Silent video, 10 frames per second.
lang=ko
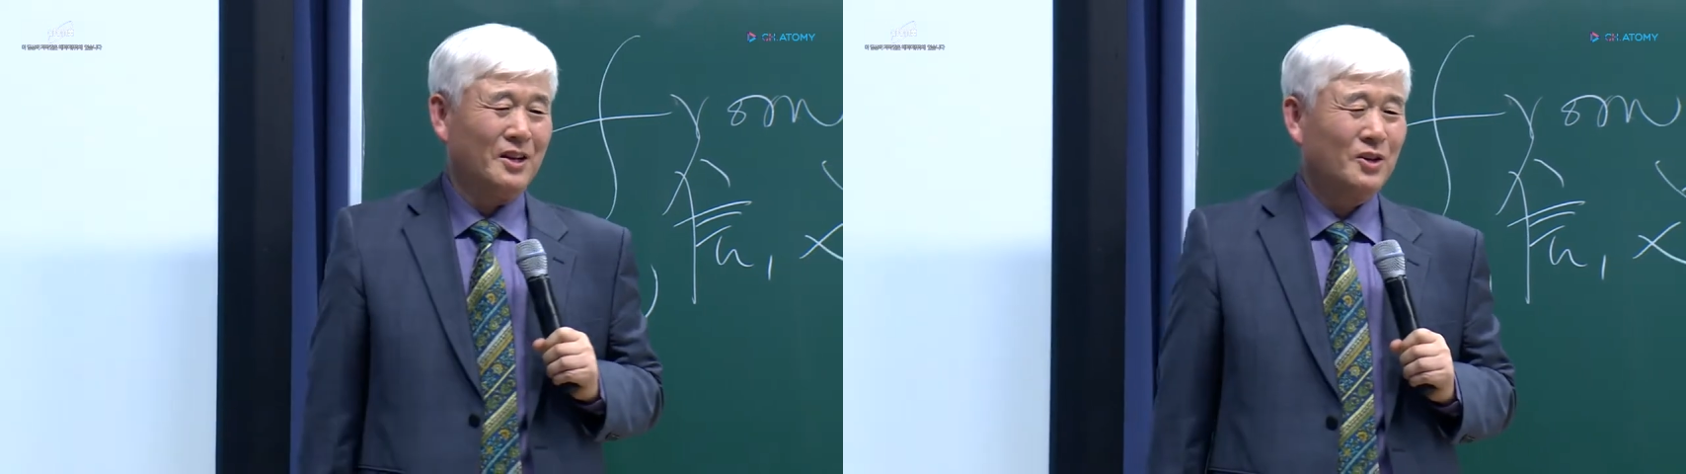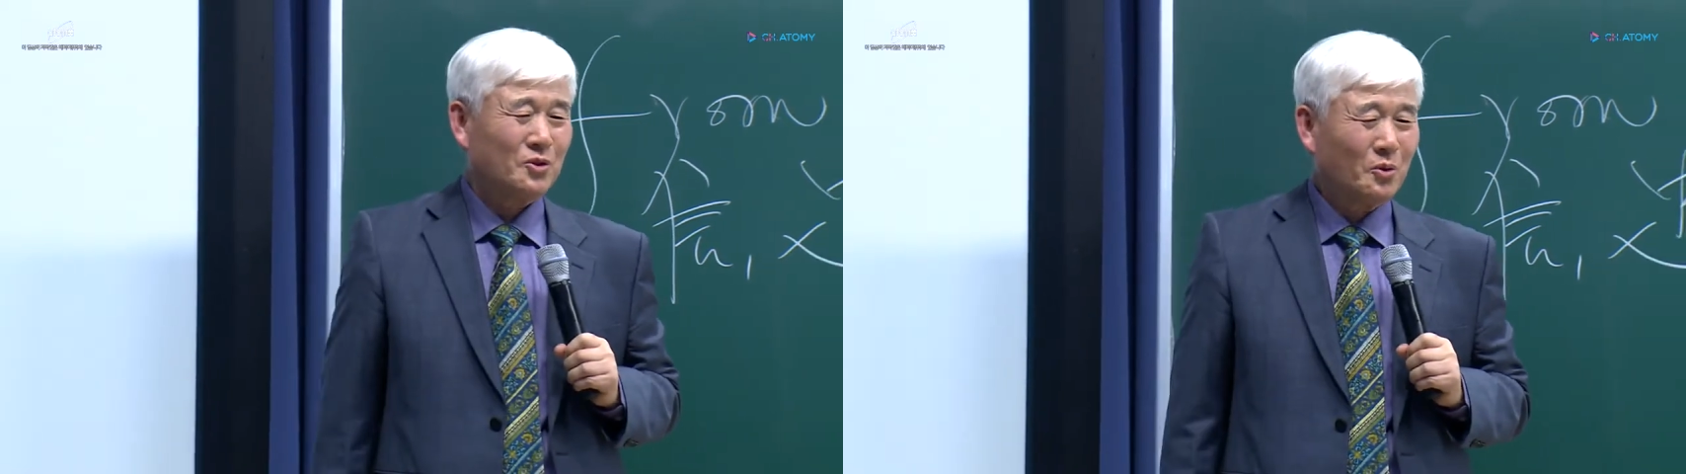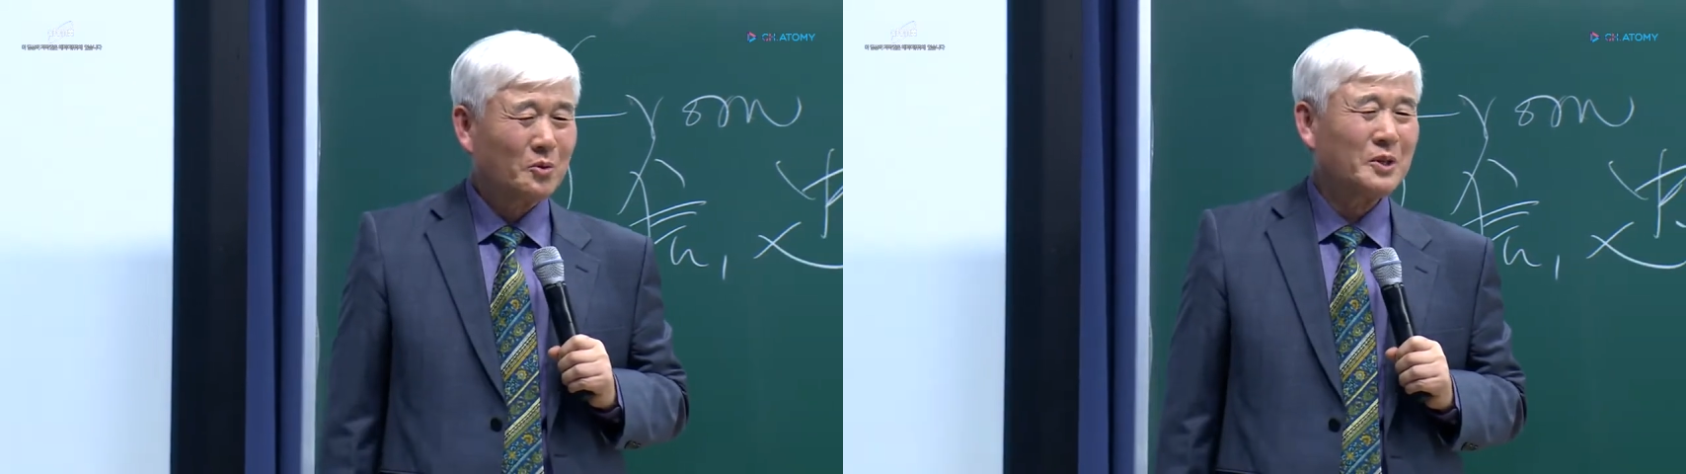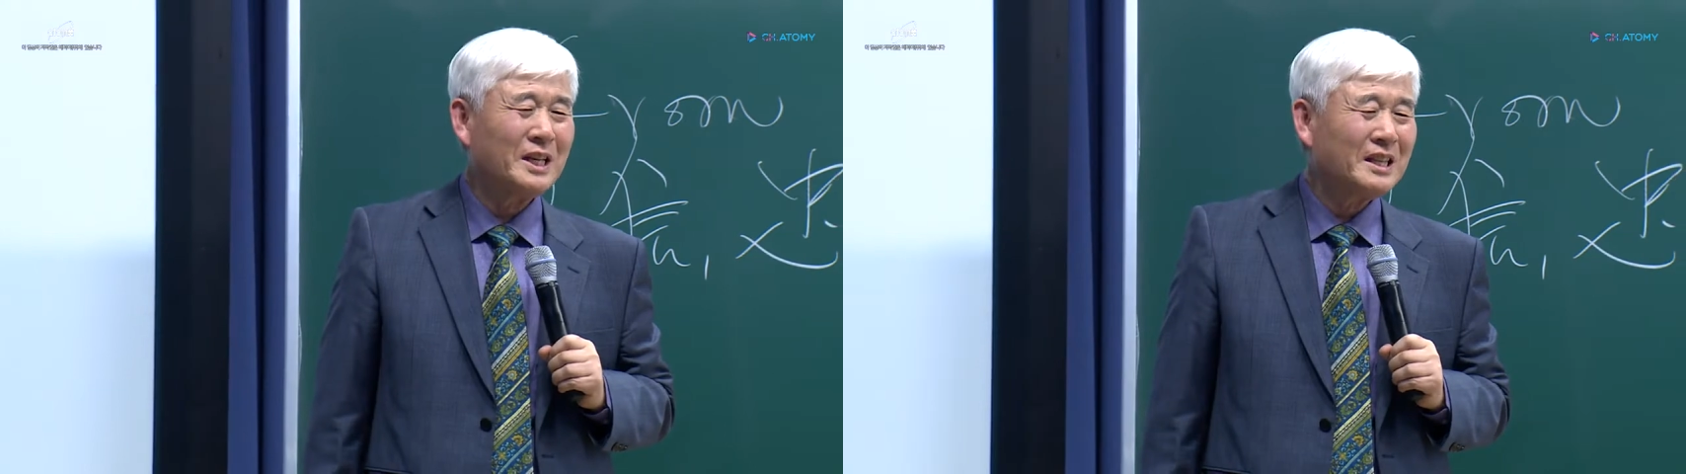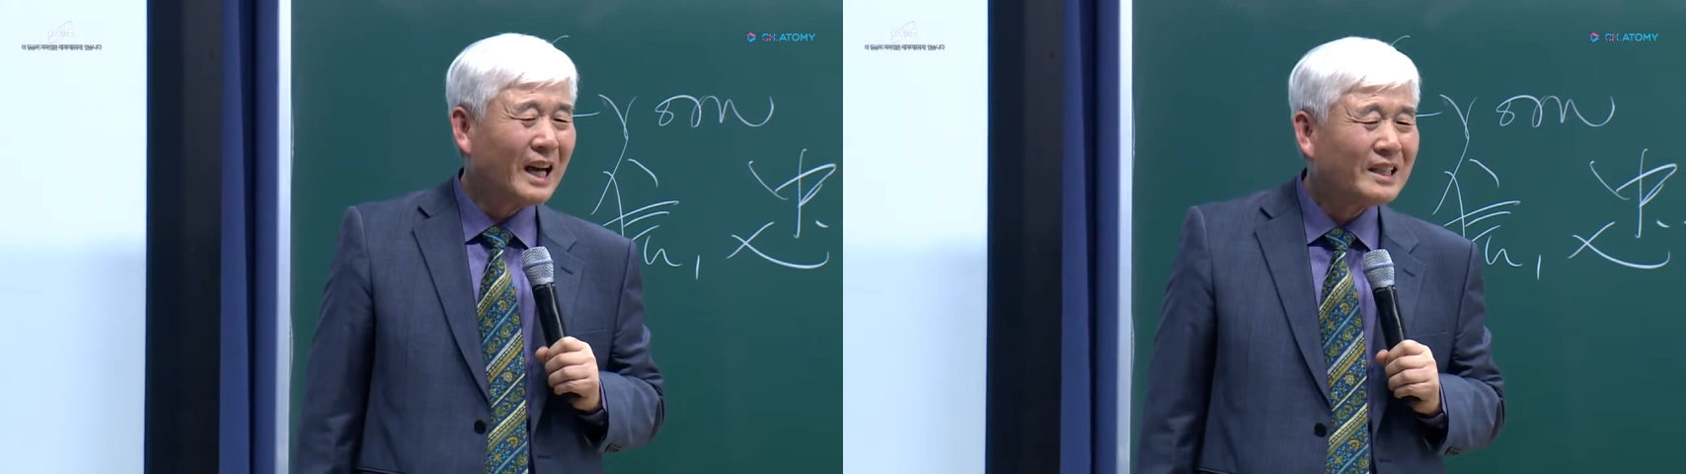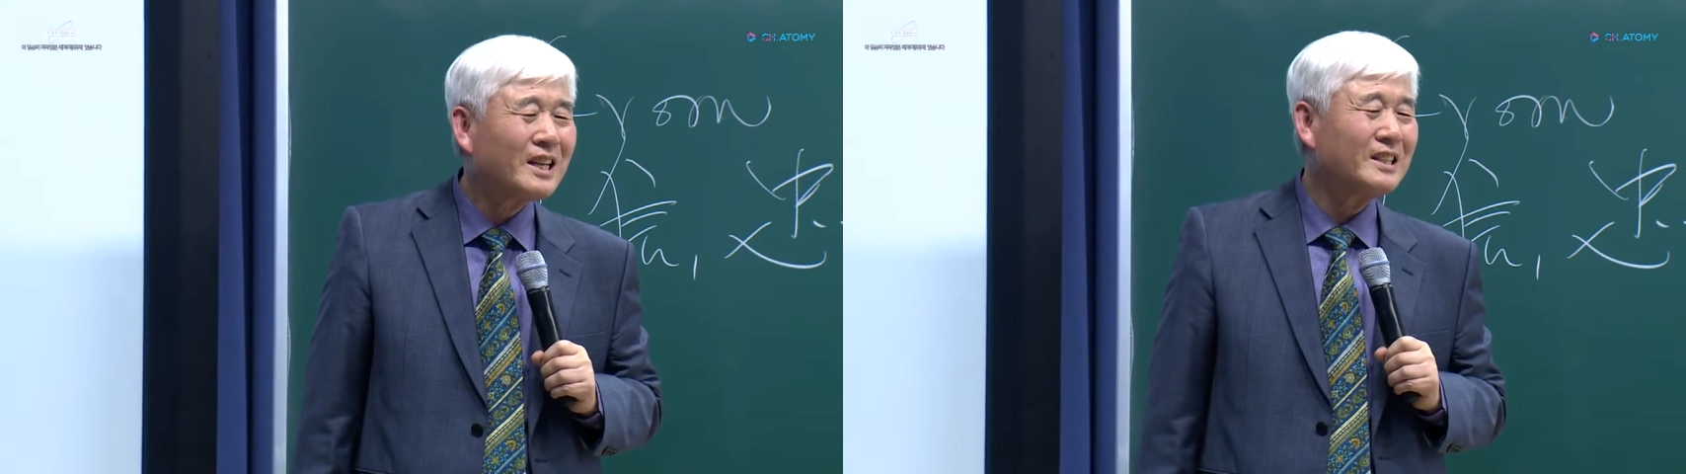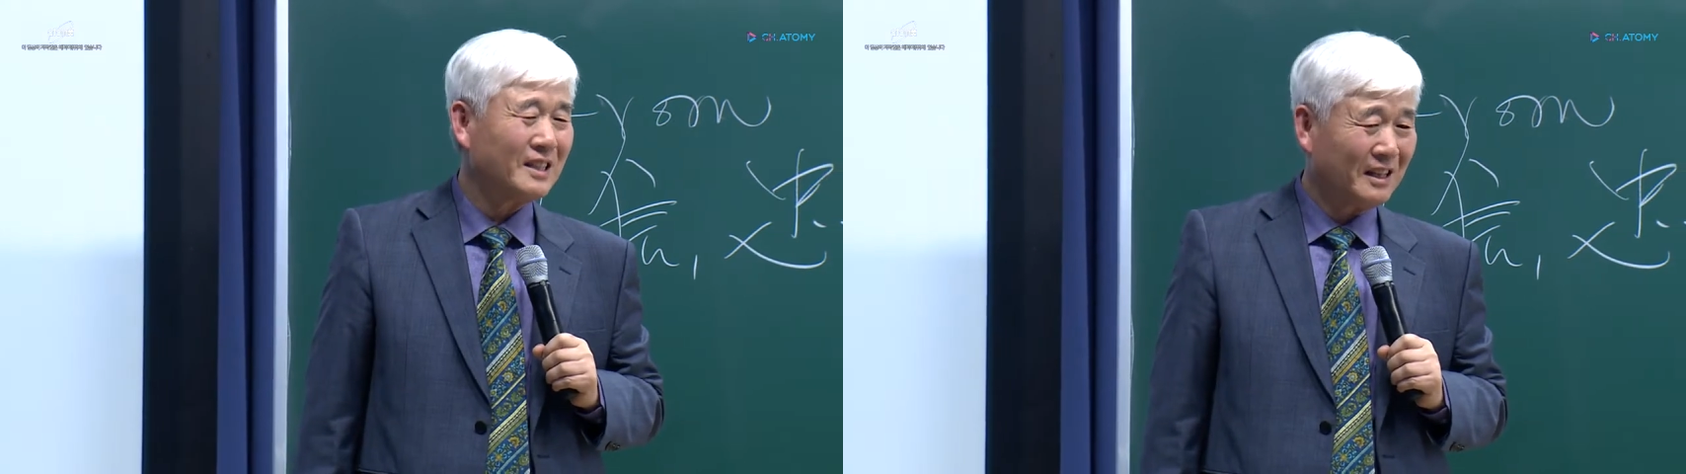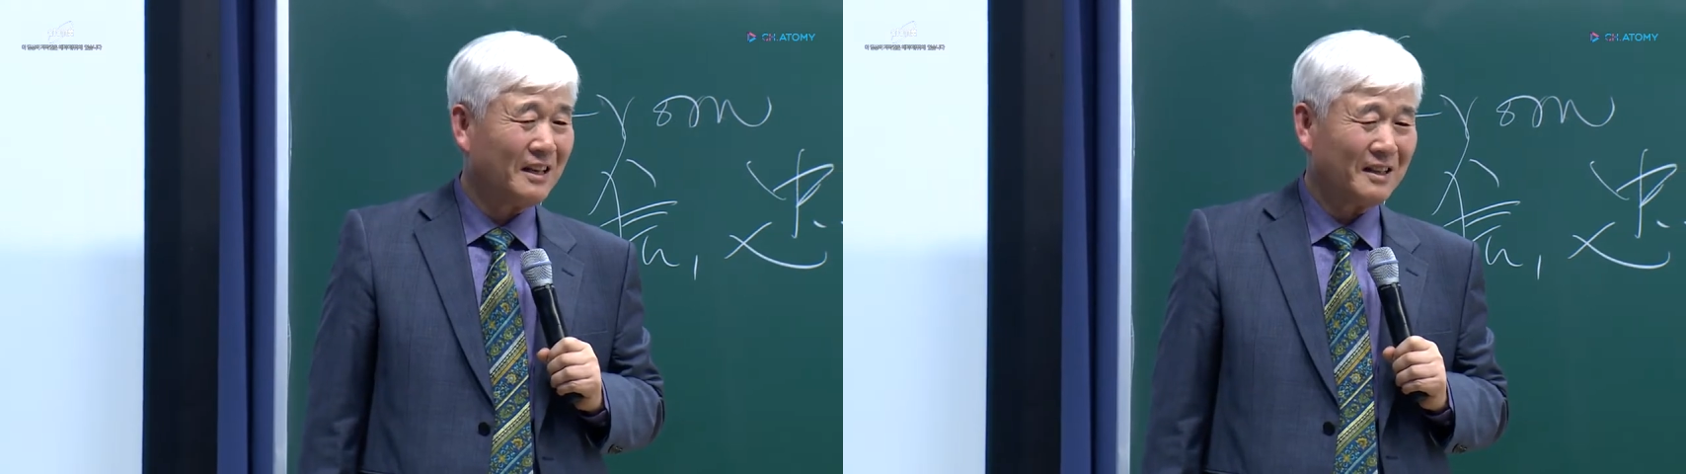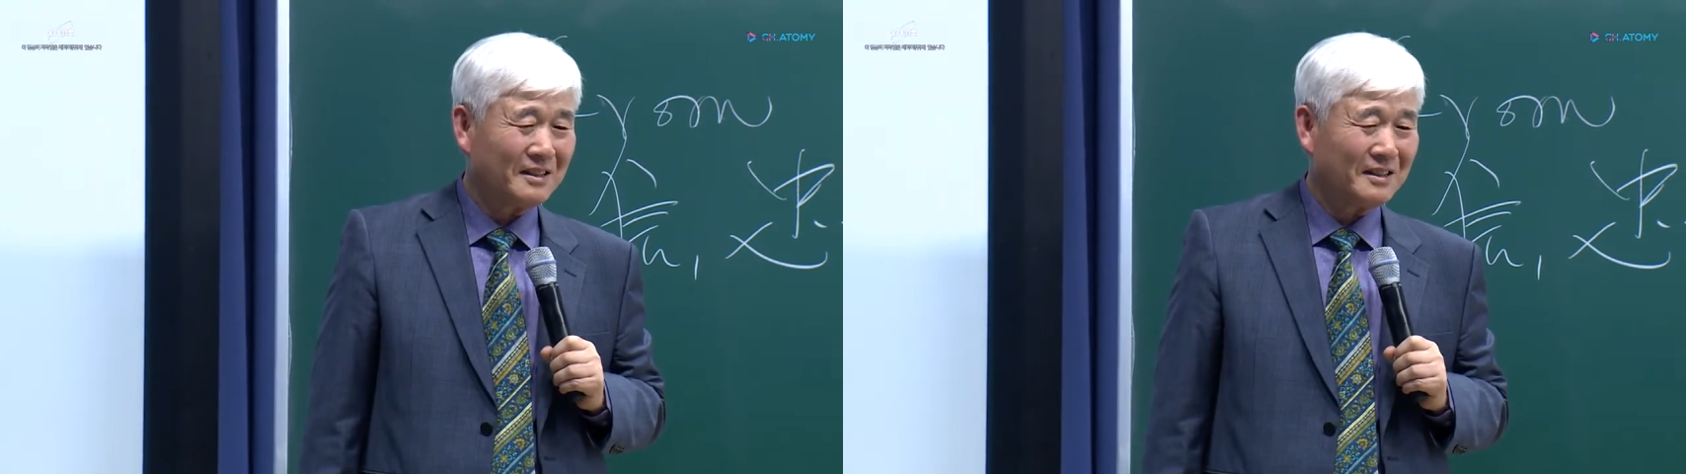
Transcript: 소득이 낮아진다.